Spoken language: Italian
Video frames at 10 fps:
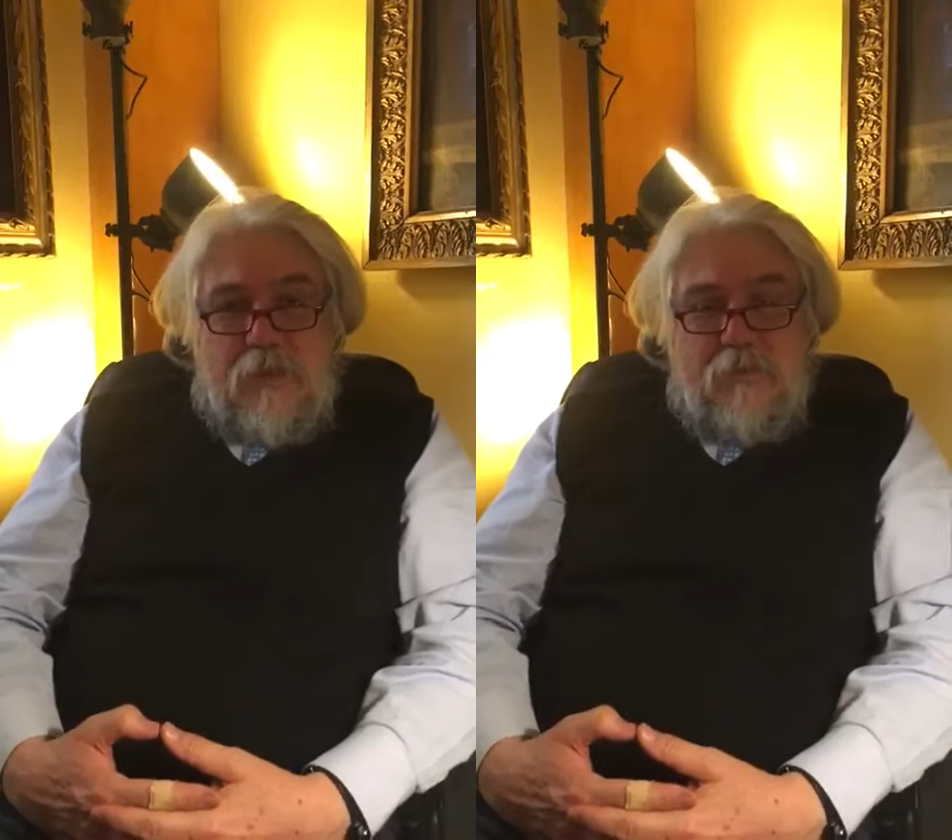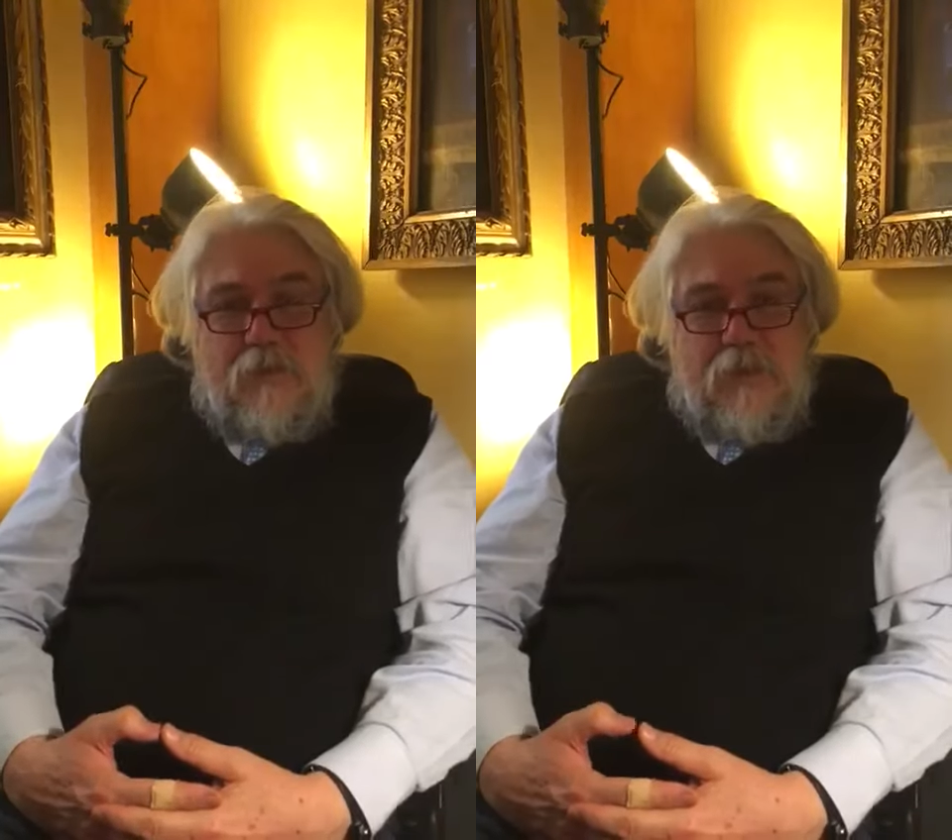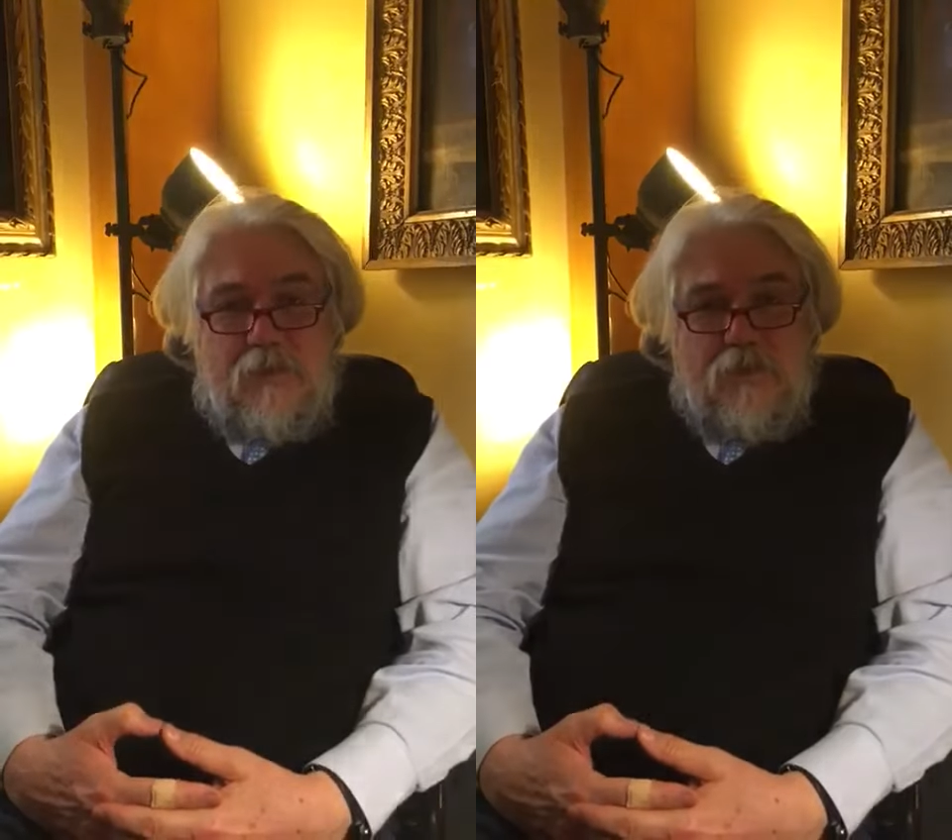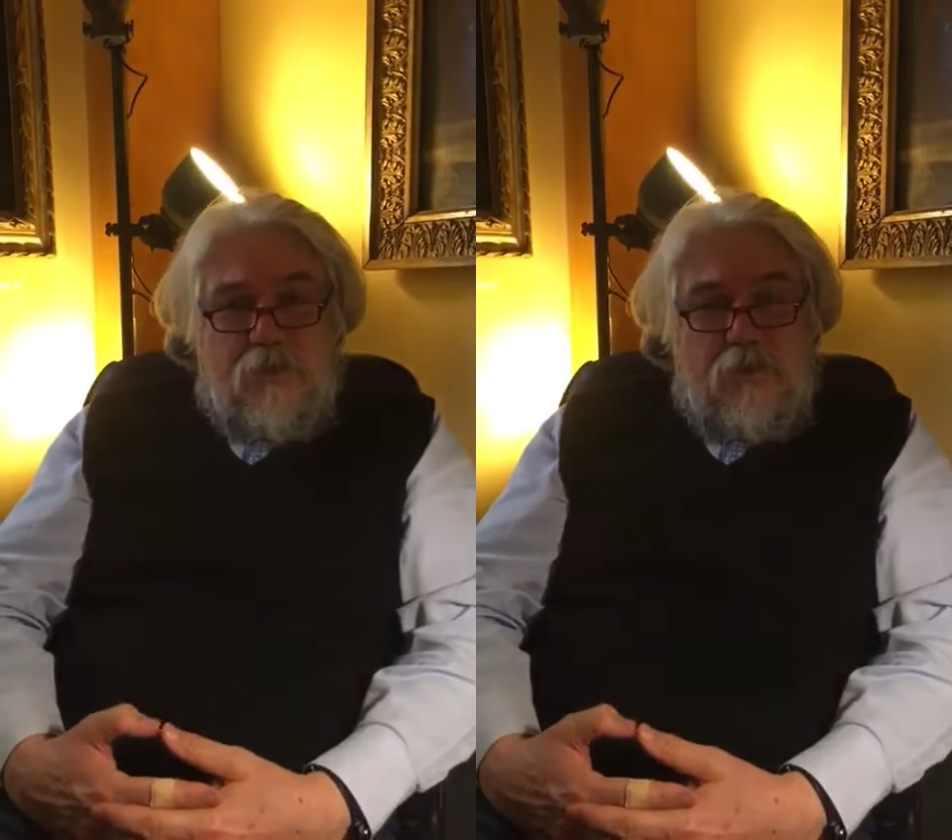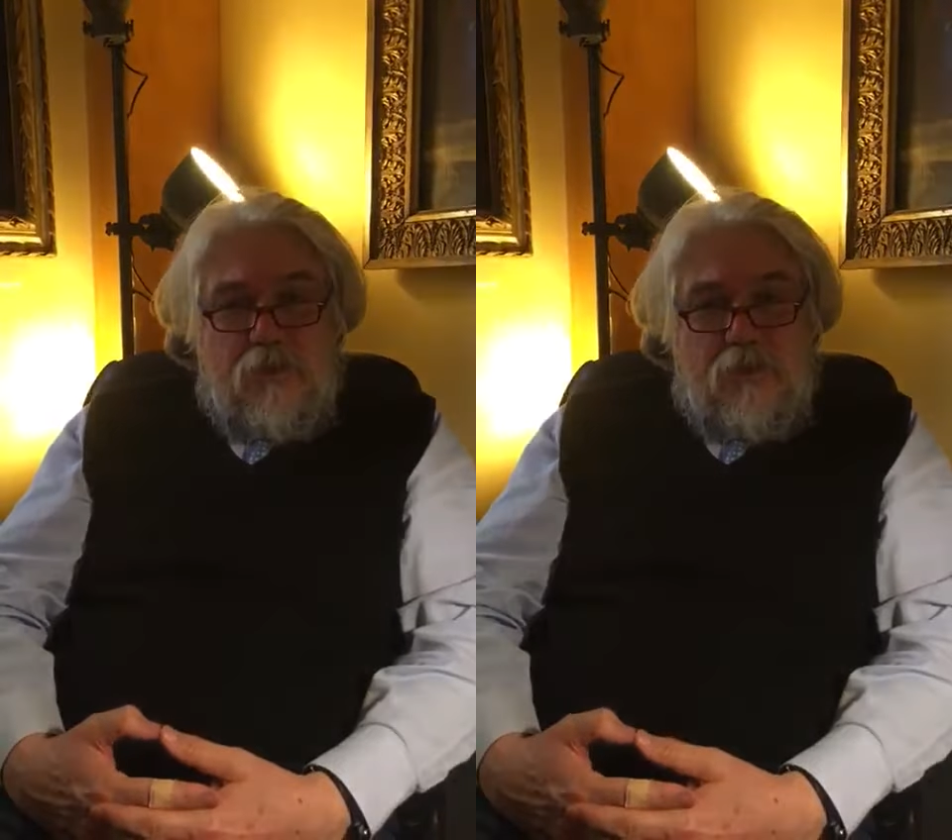alla
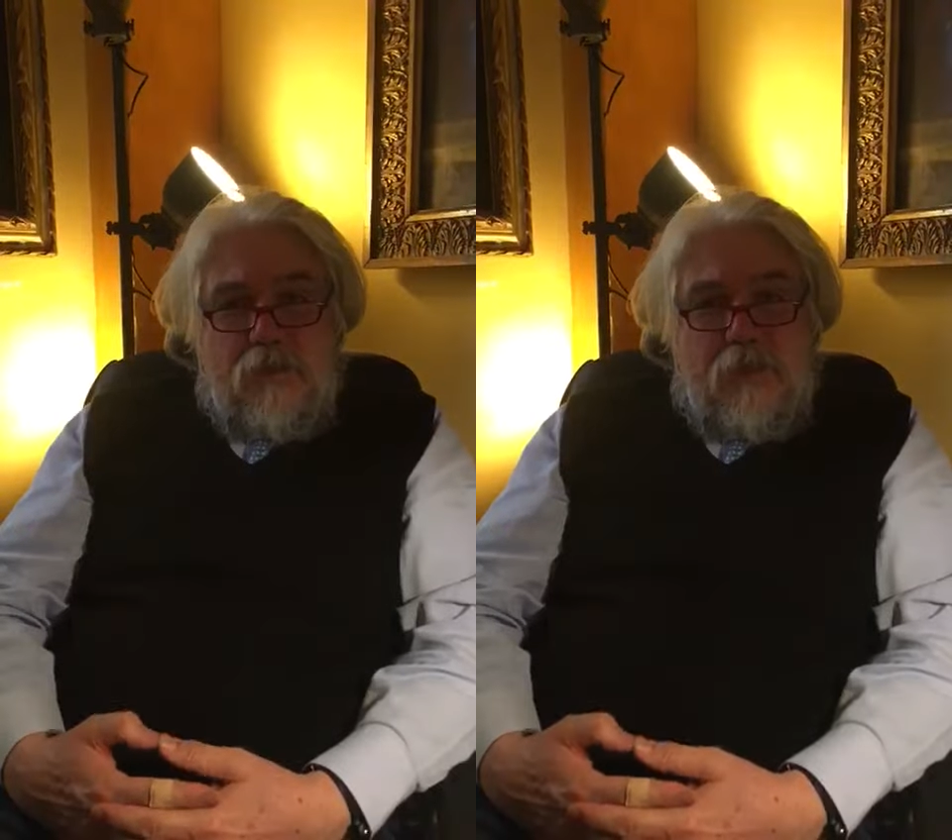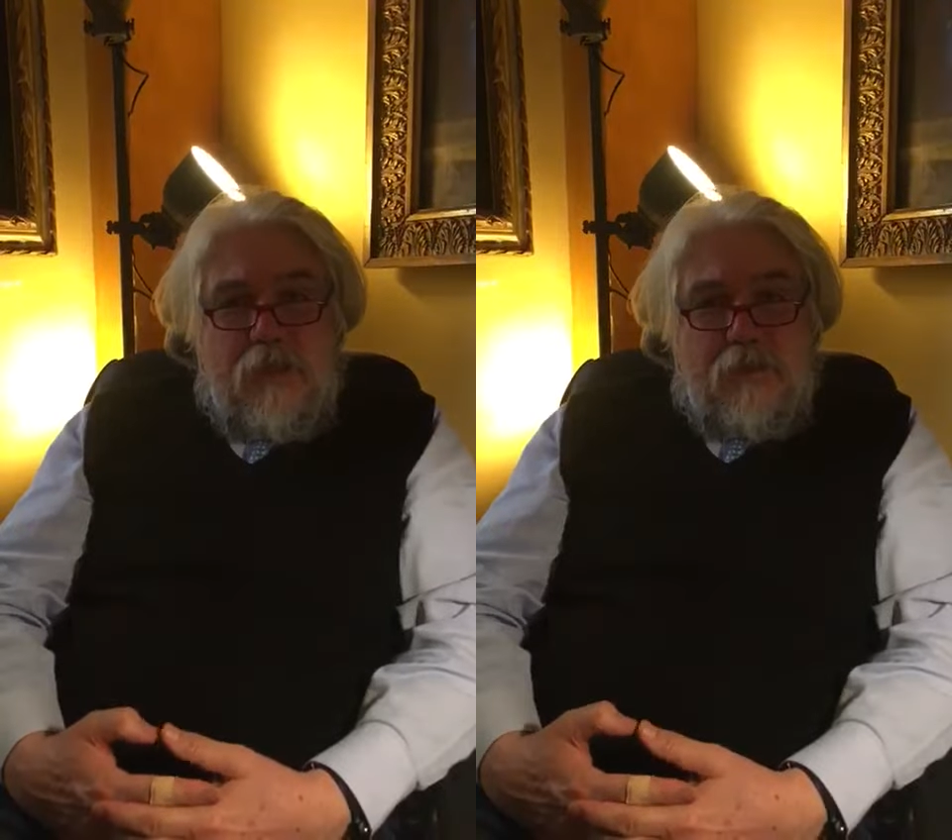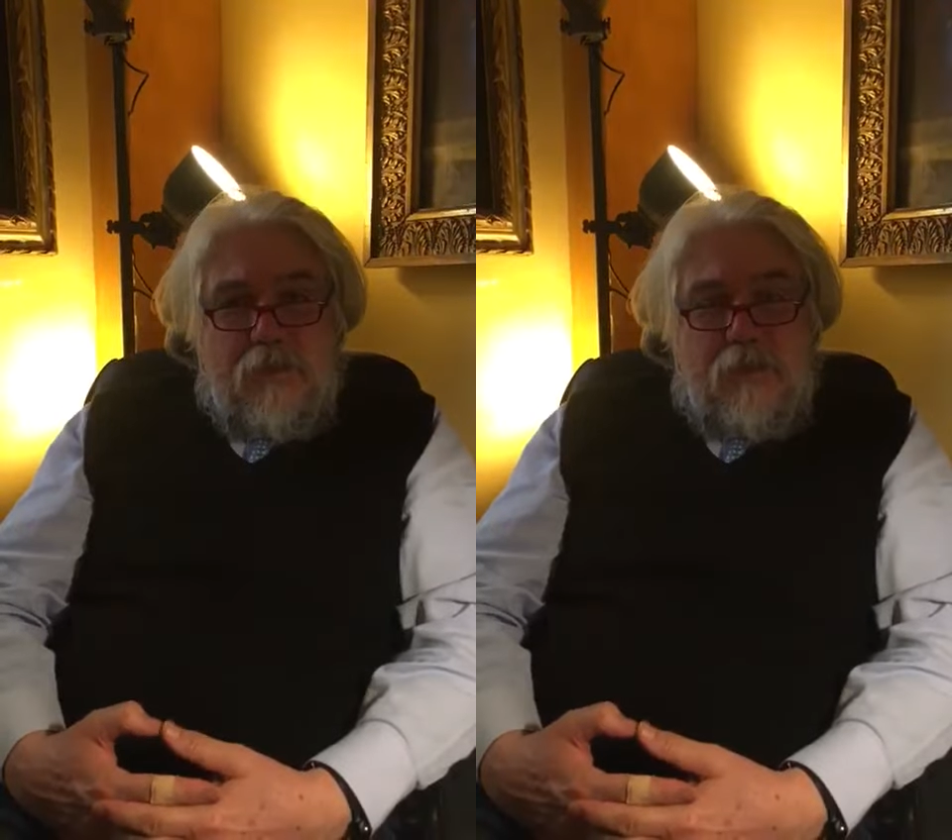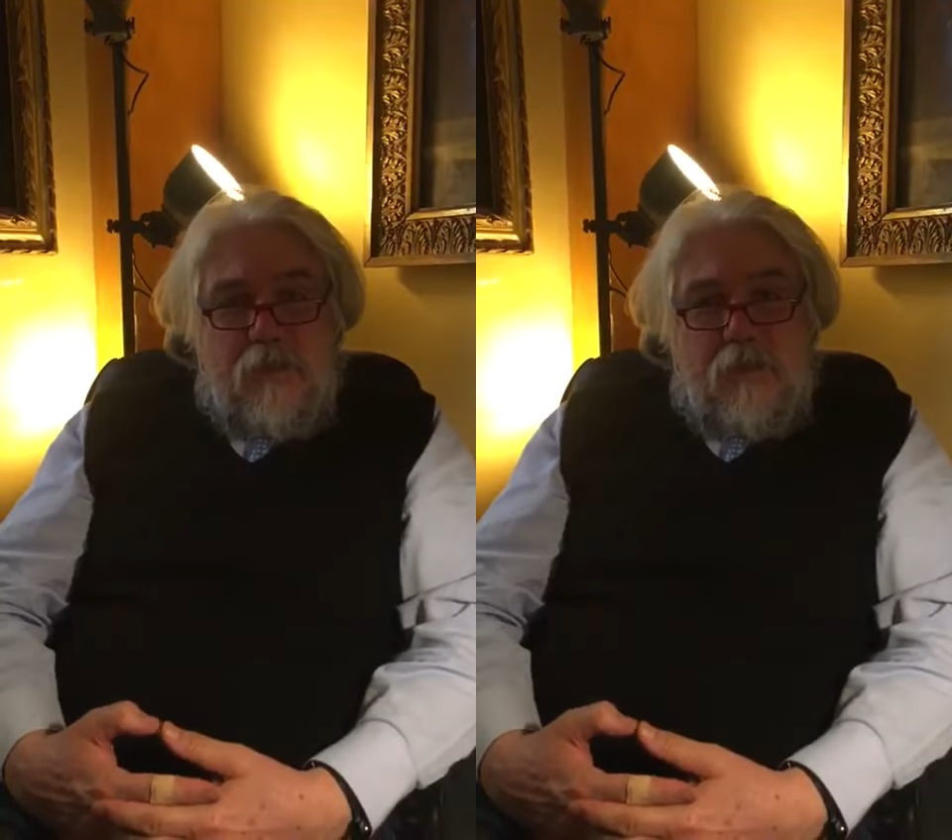migrazione incontrollata,